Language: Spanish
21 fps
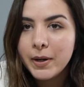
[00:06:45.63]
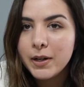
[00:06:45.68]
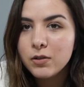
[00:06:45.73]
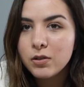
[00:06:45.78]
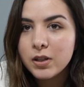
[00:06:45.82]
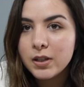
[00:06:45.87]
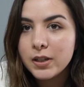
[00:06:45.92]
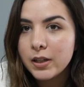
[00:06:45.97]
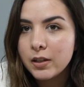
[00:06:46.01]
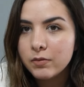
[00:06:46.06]

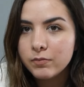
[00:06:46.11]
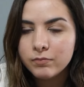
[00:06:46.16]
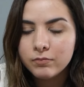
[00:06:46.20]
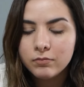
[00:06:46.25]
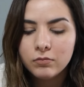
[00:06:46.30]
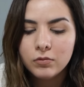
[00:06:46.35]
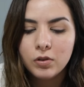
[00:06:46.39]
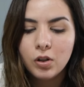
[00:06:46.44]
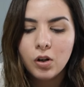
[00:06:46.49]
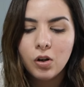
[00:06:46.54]
Menos de 100.
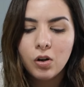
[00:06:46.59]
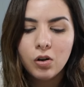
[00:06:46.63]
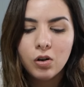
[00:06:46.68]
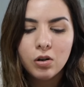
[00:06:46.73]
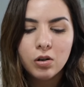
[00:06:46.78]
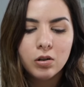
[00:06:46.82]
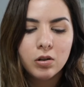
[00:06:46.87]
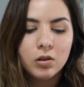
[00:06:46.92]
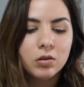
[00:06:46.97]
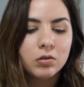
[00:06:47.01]

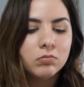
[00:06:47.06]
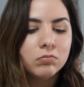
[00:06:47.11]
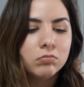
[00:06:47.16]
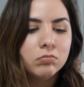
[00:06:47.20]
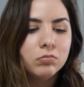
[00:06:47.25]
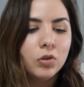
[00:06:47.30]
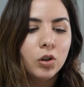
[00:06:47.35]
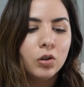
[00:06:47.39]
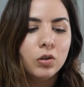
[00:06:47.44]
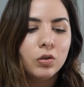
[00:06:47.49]
No,
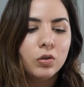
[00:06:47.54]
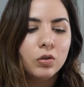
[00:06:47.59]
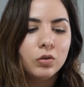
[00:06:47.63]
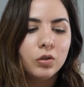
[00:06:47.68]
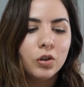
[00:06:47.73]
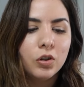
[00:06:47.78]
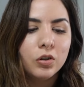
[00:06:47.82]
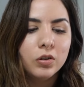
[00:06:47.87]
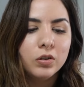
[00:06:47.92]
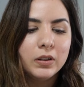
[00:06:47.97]
no,
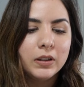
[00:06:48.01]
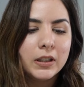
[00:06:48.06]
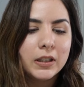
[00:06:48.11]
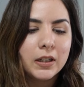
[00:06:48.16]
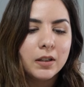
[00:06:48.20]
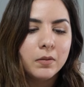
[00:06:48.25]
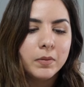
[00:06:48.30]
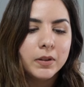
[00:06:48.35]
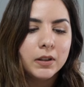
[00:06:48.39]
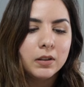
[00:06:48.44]
no conté
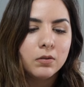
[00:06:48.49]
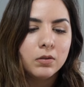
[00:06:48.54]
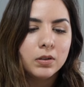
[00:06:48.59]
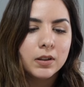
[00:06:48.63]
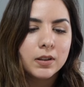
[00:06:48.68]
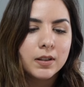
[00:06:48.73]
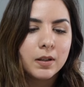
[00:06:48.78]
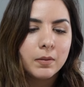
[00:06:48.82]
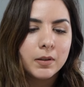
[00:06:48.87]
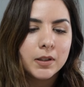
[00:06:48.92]
realmente
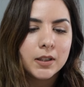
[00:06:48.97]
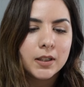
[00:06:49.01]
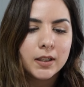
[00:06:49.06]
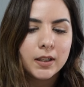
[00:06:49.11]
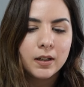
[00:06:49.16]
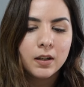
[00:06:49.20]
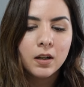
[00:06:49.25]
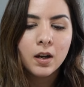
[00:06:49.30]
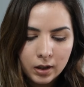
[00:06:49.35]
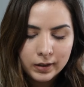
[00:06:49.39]
cuántos
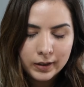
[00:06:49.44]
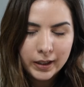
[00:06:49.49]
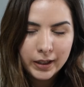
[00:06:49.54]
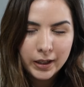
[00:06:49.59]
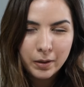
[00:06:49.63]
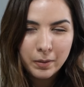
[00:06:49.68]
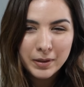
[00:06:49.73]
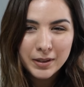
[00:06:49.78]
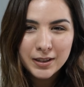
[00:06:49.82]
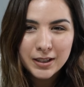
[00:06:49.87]
avancé.
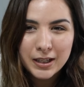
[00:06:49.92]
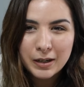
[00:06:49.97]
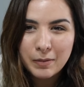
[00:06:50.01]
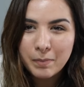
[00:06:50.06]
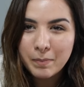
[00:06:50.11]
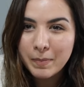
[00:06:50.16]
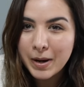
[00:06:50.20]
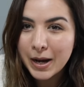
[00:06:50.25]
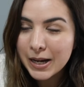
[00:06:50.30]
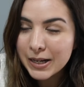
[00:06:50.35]
Quería avanzar
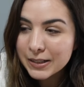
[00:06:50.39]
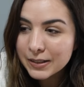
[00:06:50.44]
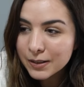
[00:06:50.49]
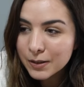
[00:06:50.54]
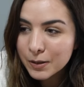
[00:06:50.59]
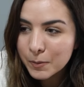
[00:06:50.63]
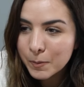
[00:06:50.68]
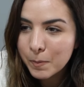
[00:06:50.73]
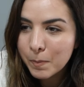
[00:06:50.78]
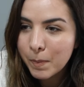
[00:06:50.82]

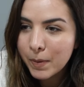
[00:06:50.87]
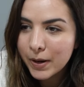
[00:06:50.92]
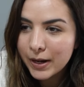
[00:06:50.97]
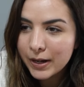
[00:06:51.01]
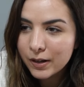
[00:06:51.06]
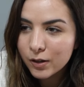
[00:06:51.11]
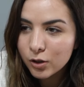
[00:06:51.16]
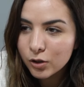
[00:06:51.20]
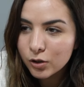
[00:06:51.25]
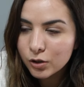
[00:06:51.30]
más,
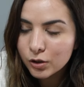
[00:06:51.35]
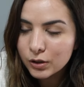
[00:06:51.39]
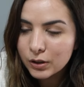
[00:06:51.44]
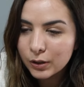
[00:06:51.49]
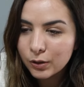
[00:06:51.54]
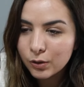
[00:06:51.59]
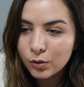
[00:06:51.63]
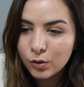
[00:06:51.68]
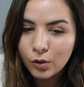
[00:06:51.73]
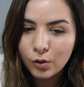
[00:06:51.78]
pero
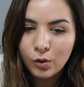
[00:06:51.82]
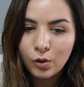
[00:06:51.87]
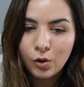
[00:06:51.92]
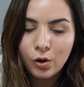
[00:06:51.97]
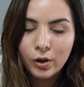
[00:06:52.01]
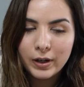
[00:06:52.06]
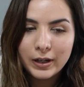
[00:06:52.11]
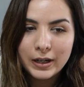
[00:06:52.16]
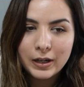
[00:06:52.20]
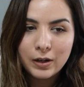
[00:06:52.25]
tengo un
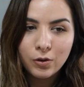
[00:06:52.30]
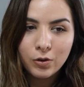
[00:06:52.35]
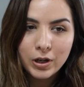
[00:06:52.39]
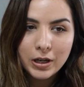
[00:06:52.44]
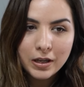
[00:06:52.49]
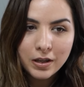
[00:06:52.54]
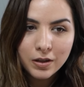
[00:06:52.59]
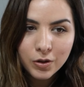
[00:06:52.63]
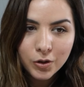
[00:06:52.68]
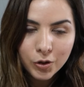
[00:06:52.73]
dolor en el
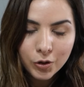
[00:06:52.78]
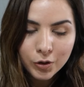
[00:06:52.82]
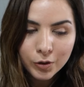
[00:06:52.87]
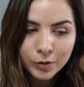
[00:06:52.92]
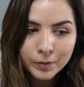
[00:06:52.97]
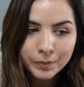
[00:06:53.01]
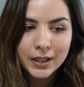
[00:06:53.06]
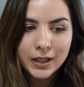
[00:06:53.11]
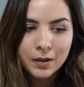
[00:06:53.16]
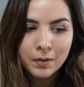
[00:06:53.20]

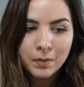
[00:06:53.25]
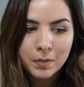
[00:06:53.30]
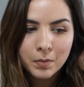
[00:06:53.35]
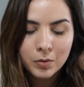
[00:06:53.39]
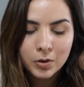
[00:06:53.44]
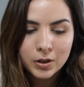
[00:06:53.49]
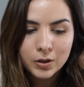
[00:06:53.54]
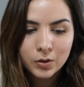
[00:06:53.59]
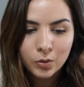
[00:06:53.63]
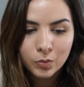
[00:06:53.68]
oído que me
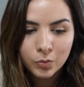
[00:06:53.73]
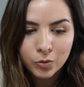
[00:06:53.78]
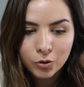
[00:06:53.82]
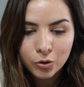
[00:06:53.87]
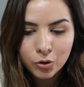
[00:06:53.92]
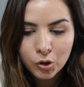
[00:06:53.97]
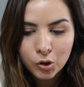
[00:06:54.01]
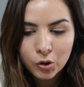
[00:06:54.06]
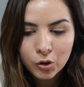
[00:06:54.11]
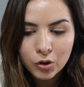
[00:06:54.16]
molestó
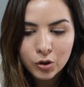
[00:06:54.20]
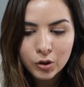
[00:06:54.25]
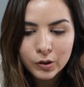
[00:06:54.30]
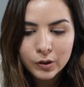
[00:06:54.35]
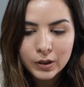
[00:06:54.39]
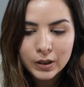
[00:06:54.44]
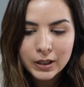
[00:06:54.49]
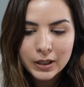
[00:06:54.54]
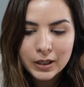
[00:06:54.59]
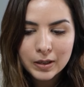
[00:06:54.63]

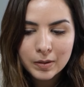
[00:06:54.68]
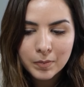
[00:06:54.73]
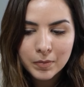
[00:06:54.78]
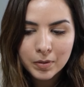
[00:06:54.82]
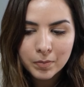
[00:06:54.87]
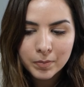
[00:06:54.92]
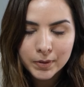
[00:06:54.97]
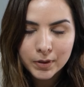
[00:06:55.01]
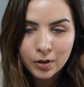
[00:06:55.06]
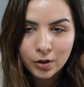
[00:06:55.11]
mucho y me
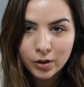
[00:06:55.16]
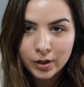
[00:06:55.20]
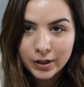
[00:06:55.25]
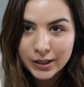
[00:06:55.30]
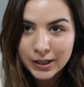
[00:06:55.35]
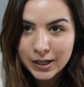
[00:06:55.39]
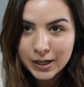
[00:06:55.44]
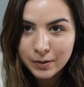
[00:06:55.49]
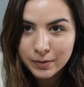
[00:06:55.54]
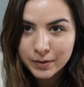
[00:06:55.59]
empezó a doler
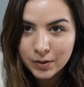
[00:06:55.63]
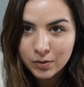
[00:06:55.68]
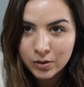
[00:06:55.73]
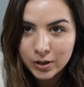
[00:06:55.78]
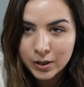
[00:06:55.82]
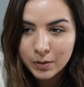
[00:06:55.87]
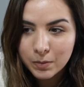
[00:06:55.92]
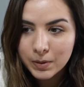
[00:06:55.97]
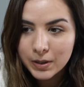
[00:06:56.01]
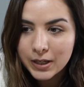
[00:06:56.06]
la cabeza
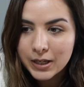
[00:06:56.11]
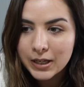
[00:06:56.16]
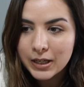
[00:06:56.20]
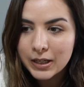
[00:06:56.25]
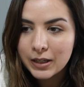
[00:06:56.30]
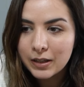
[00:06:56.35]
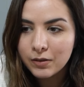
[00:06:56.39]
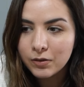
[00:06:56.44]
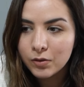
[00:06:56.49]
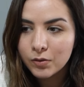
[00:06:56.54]

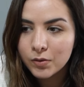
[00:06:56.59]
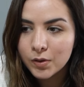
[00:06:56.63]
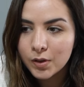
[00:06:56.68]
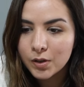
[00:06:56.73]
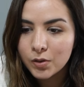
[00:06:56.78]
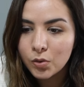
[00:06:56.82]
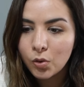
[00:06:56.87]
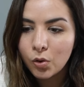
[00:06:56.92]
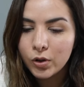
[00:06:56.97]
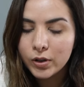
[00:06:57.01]
horrible.
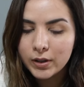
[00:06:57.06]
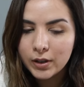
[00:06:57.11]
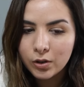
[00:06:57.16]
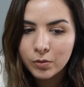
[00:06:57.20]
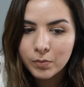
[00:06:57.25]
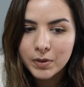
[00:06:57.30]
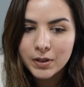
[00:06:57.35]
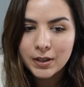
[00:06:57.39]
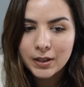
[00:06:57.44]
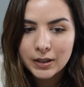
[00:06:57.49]
Entonces hoy tengo
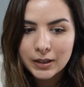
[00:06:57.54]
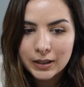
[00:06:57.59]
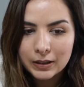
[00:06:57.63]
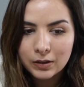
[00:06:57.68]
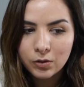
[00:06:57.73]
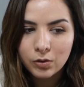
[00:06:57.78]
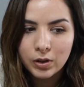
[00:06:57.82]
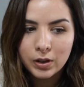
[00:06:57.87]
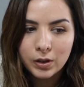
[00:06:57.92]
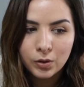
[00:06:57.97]
mi cita
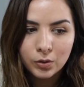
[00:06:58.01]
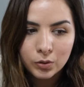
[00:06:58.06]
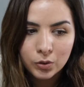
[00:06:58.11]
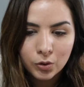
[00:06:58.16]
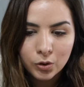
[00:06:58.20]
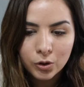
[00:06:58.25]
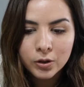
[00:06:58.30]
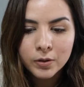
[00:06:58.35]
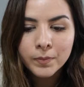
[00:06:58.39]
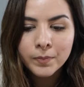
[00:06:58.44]
con el
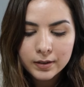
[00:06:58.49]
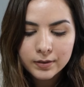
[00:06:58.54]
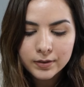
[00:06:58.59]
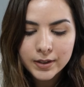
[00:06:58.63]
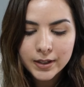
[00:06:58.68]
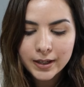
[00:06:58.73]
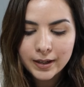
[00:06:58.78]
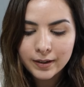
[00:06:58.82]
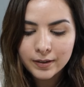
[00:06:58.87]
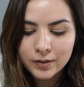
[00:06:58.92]
doctor,
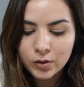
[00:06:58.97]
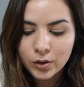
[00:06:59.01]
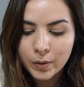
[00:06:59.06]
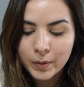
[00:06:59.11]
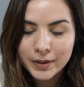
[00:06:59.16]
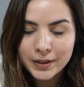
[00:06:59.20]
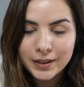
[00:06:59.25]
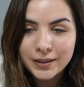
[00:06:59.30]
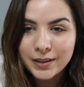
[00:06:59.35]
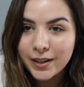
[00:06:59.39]
así que
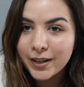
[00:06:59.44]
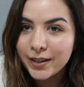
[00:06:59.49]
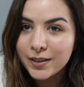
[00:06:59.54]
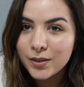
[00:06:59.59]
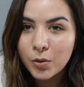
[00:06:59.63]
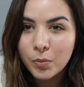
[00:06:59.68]
solamente tenía que